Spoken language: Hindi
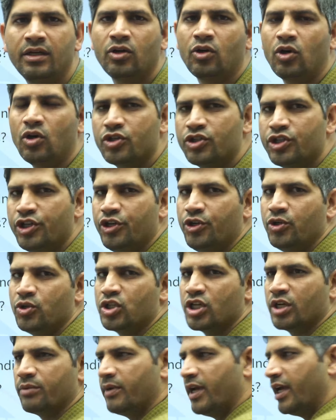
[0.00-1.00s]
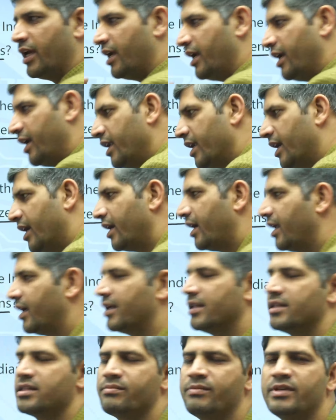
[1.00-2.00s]
कॉन्स्टिट्यूशन में इन
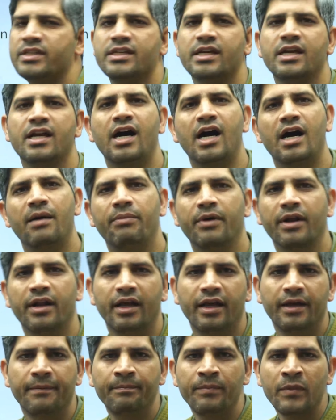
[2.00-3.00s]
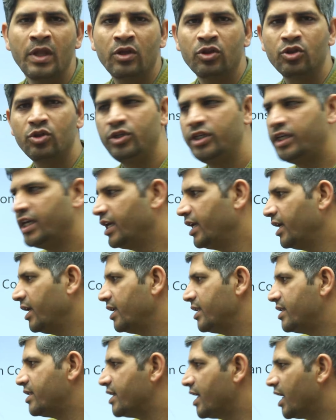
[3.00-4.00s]
आर्टिकल्स में से कहां पर है तो ये
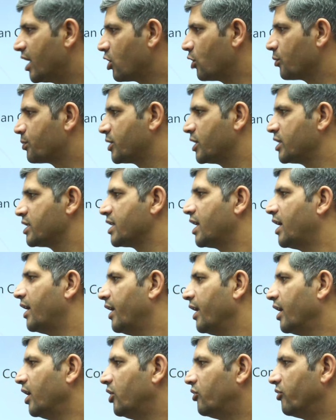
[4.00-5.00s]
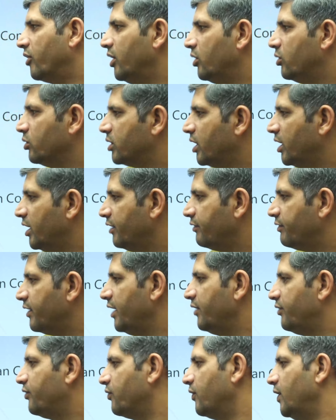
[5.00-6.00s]
चार ऑप्शन है आर्टिकल 12 टू
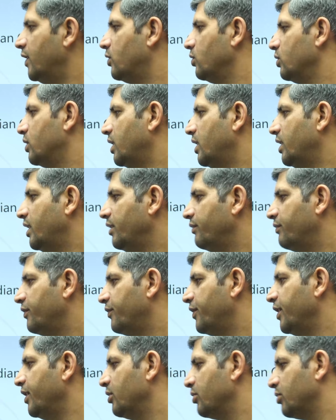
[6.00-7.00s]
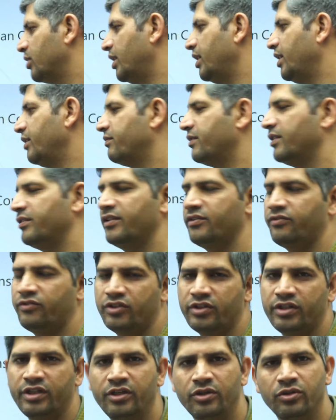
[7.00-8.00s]
35, 12 टू 30, 15 टू 35 या
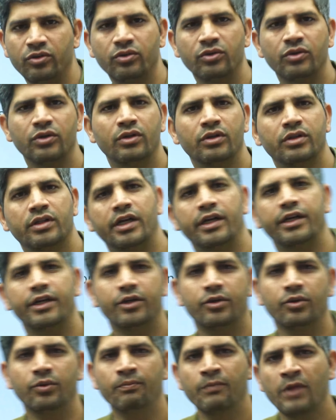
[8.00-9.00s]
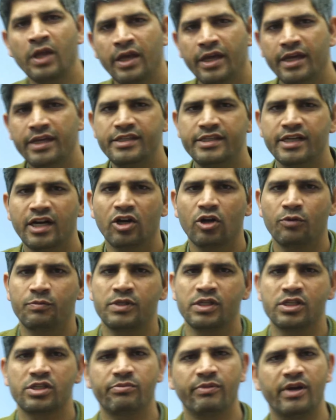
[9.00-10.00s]
14 टू 32. इन चार
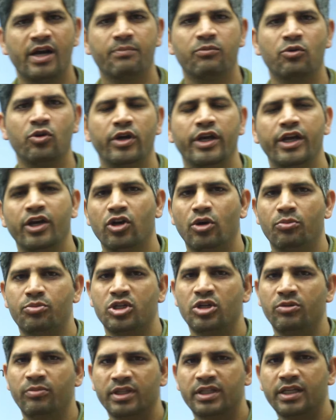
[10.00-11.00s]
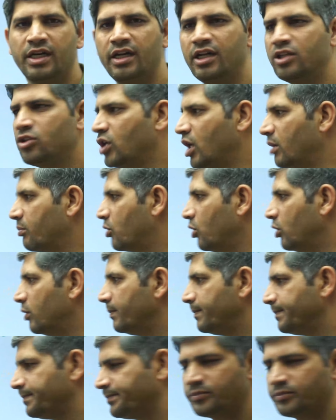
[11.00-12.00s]
ऑप्शन में आपको एक ऑप्शन बताना तो आपको
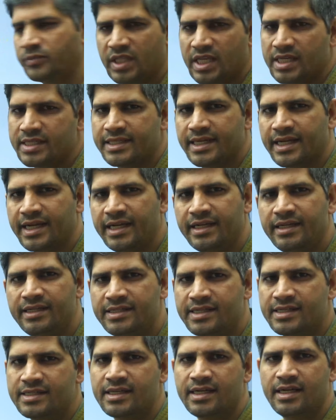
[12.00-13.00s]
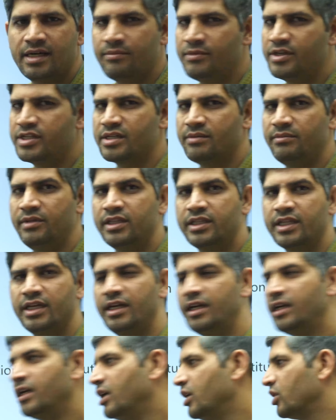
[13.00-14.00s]
10 सेकंड जैसा हमेशा मिलते
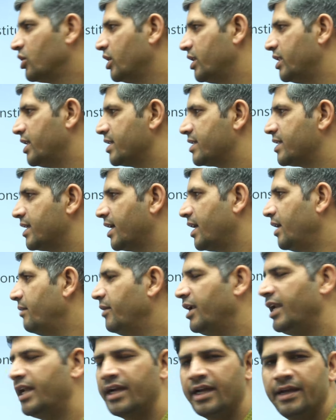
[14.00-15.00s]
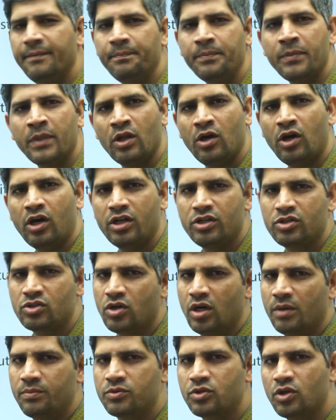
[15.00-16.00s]
हैं तो 10 सेकंड मिलेंगे और
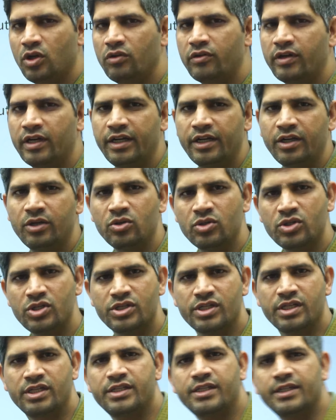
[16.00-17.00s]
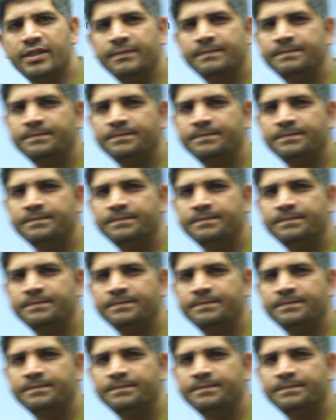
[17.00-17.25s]
इसको आप सॉल्व करने की कोशिश कीजिए